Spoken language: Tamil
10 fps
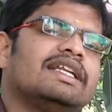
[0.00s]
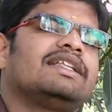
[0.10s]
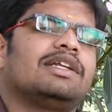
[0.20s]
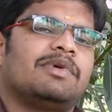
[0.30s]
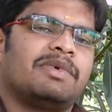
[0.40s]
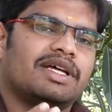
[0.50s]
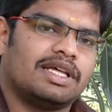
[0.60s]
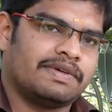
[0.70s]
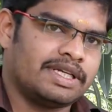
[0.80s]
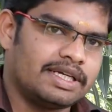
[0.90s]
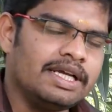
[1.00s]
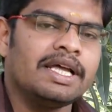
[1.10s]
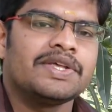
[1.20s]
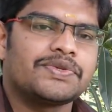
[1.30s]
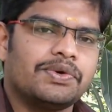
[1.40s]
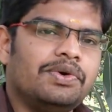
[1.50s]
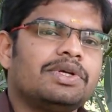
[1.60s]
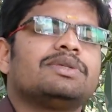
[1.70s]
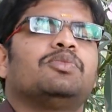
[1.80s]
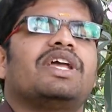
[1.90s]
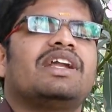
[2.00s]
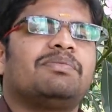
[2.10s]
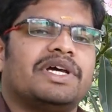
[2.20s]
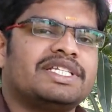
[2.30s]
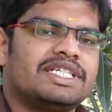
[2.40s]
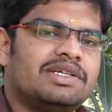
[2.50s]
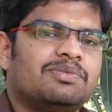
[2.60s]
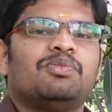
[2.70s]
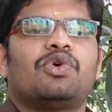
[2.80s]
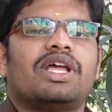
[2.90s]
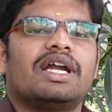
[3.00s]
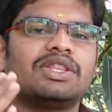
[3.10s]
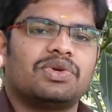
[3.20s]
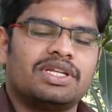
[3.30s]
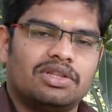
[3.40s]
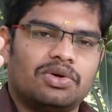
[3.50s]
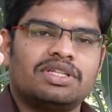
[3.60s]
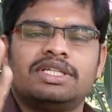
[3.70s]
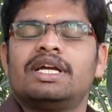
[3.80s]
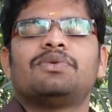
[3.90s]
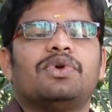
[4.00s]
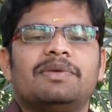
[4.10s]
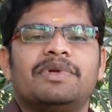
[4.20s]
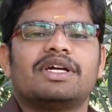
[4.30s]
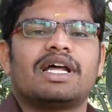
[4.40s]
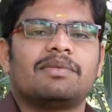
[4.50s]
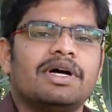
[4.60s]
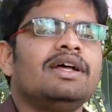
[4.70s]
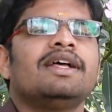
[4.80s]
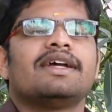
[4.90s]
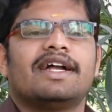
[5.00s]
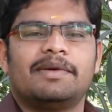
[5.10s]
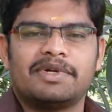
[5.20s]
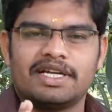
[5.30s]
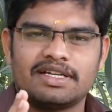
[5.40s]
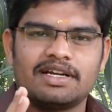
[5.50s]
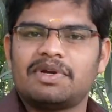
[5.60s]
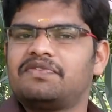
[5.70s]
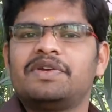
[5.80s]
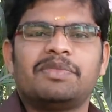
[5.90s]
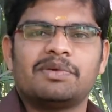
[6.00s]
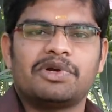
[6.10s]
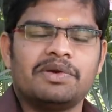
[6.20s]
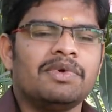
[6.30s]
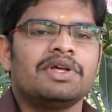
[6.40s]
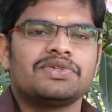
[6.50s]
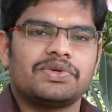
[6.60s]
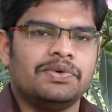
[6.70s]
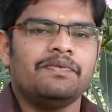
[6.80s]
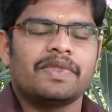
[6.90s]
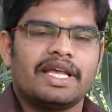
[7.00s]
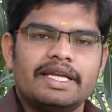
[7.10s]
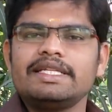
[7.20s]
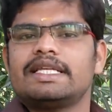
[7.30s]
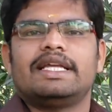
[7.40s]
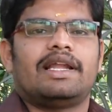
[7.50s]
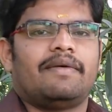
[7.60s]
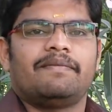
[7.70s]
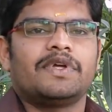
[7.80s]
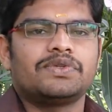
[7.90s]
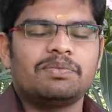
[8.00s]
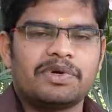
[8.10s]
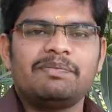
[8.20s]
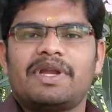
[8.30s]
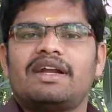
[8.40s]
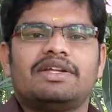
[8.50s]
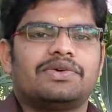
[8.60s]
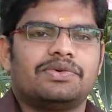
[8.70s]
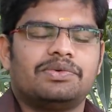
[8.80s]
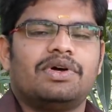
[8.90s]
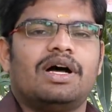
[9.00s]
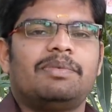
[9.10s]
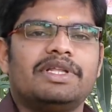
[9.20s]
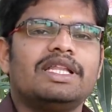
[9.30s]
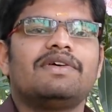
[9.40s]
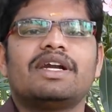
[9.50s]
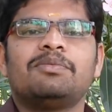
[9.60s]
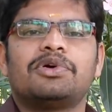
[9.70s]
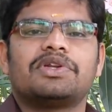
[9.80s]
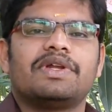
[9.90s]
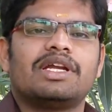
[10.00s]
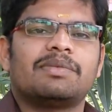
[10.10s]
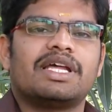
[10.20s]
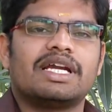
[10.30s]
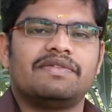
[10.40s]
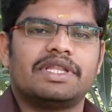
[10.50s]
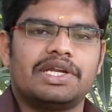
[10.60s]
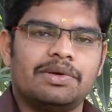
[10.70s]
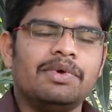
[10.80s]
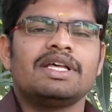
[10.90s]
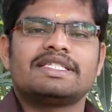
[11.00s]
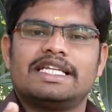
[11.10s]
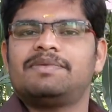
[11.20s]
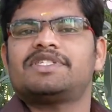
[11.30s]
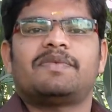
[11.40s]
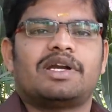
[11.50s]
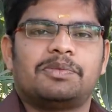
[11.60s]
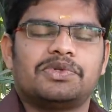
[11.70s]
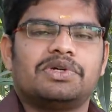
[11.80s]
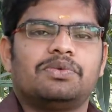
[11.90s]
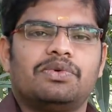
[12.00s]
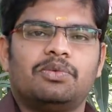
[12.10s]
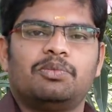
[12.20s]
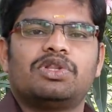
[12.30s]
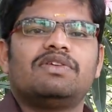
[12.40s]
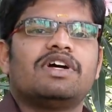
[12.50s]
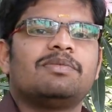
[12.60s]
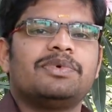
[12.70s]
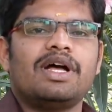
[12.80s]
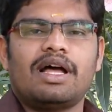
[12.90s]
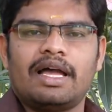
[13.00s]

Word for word: கடினத்தன்மை மிக்கதாகவே இருக்குது ஸோ முறையான பயிற்சி முறையான தொடர் தொடர்ச்சியான உழைப்பின் காரணமாக கண்டிப்பாக டெட்டில் நம்மளால் வின் பண்ண முடியும் ஸோ என்ன செய்யலாம் ஸோ ப்ரீ பிளான் இருக்கணும் அப்போ இந்த வருடம் பொறுத்த வரைக்கும் நமக்கு ஏற்கனவே தெரியும் சிலபஸ் மாறப்போகுது முதல் வகுப்பு